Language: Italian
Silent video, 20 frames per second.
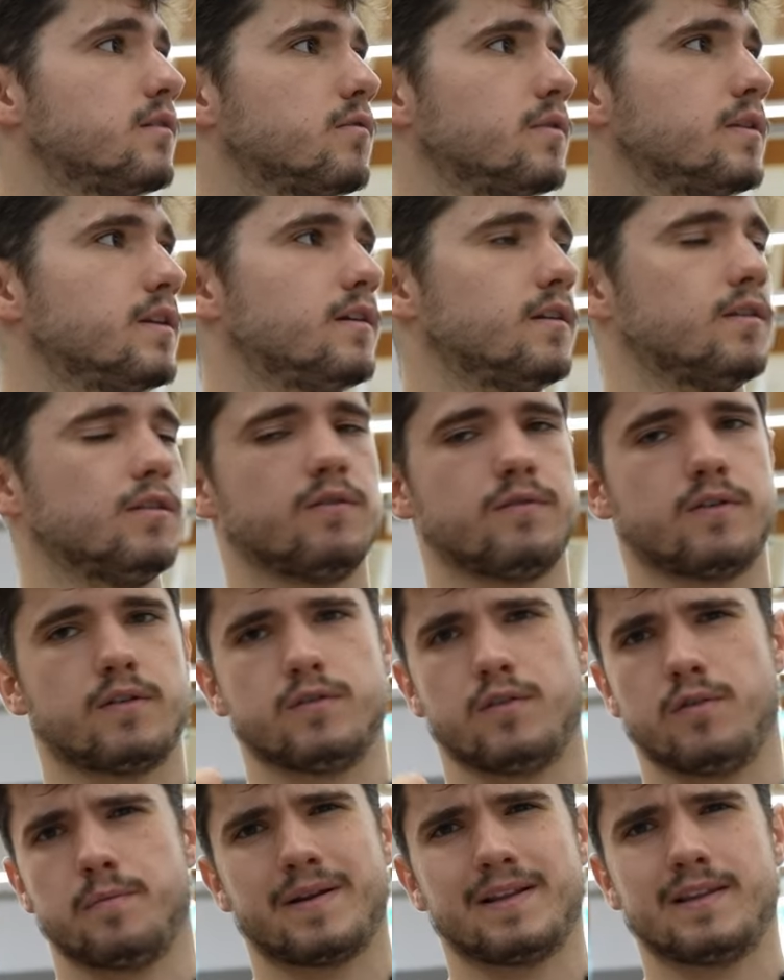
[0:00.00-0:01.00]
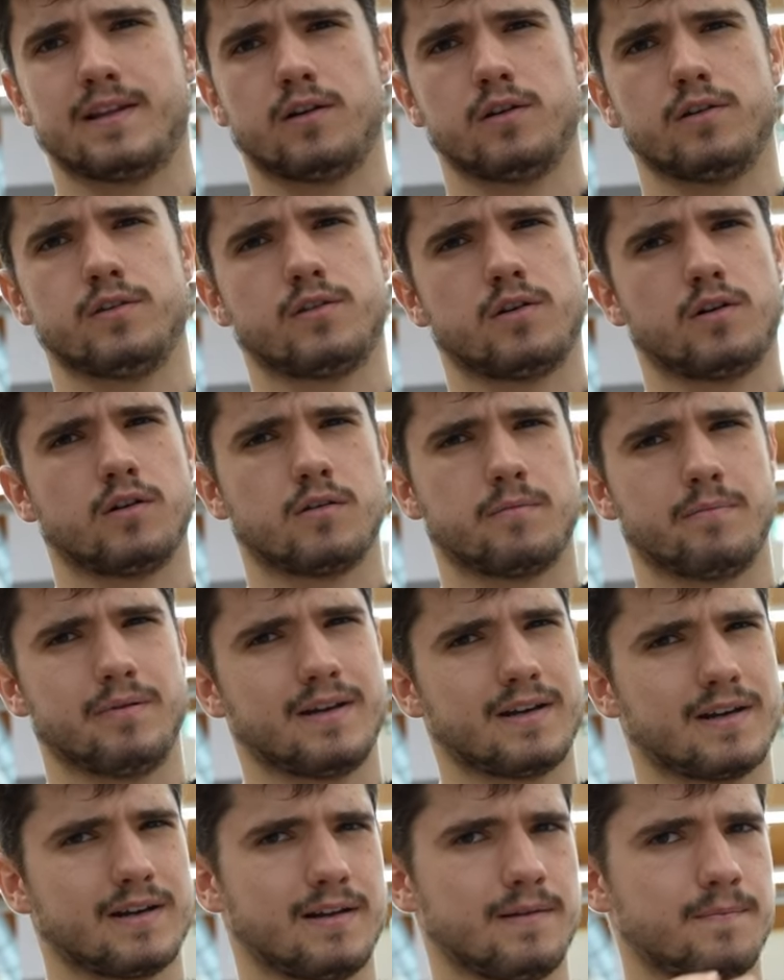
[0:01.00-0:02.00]
Quindi dovrò, devo prendere olio di cocco
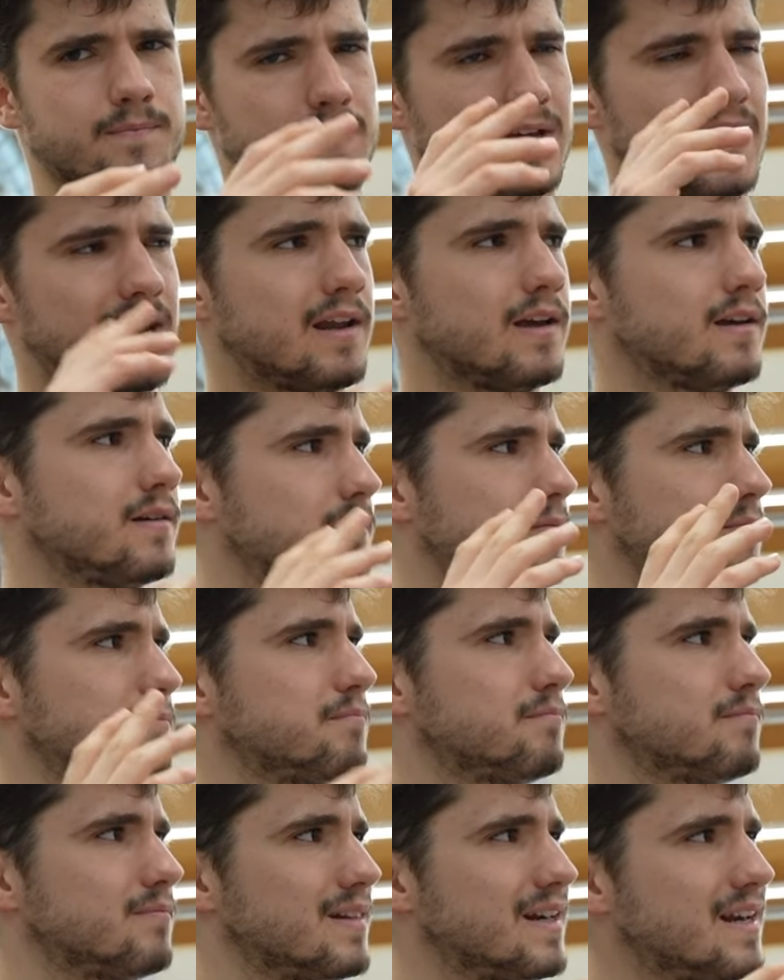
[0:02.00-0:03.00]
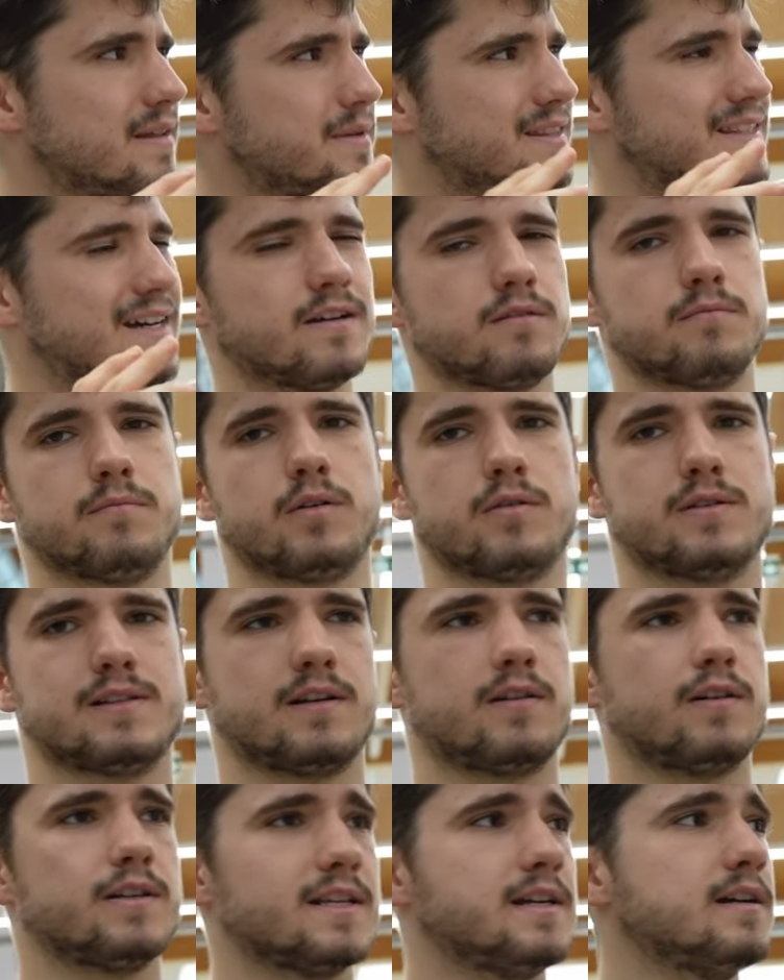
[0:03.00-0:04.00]
per nel, eh, limitare un po'
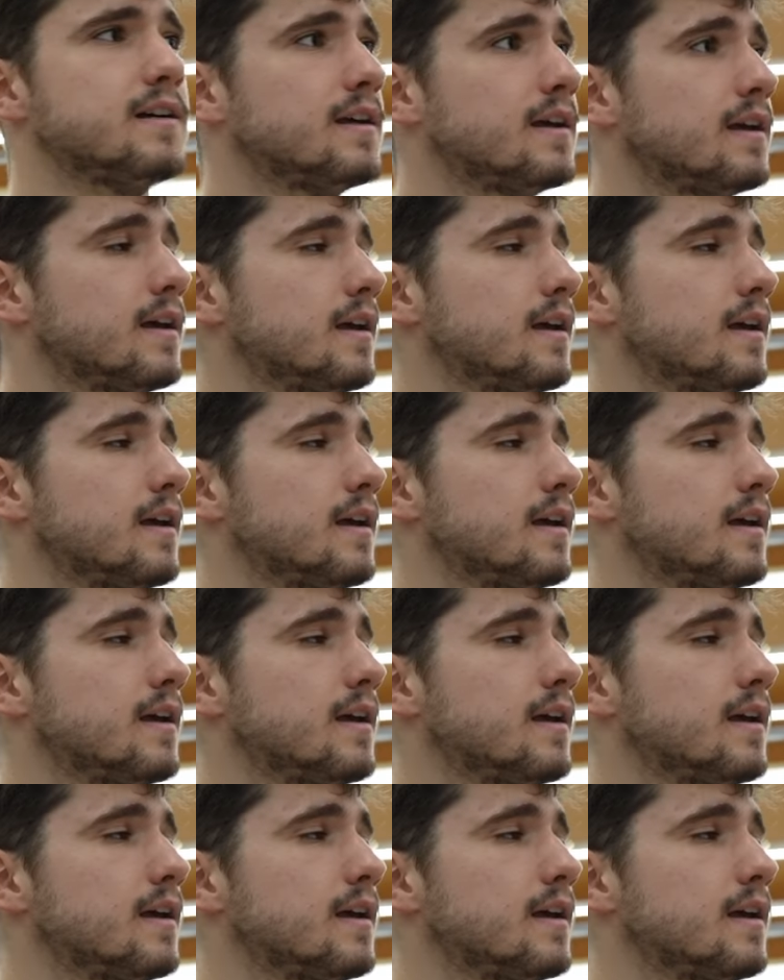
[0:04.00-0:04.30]
questa cosa,